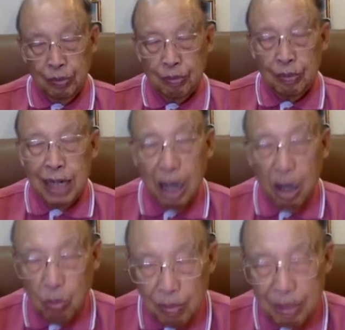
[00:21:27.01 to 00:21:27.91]
เมื่อเฮา
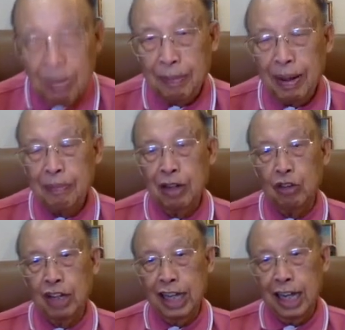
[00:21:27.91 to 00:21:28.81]
บ่มีบาปกรรม แล้ว
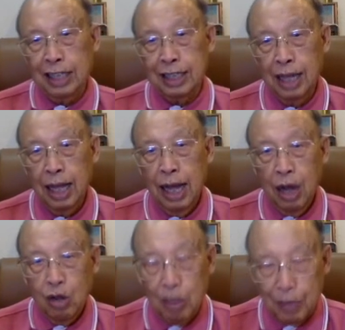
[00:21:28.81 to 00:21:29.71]
ว่ายังไงซะเฮา
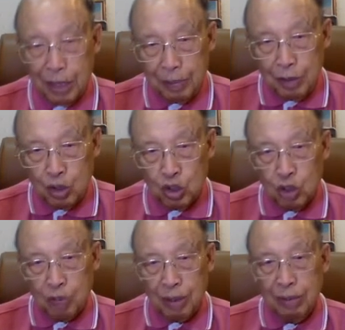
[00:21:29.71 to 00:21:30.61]
กลับ เกิดเป็นคน สอ
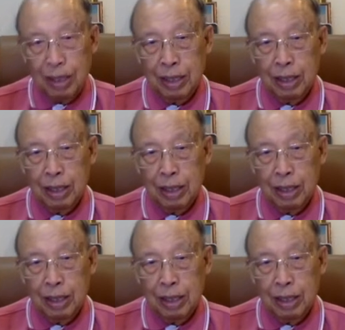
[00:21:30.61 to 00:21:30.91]
บทำเลย